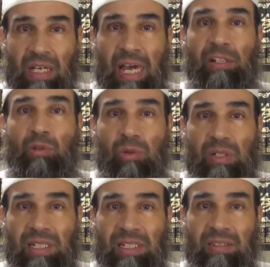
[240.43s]
عن
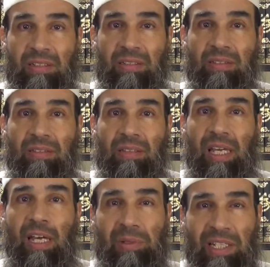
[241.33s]
كل
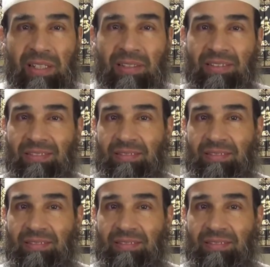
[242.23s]
قبيح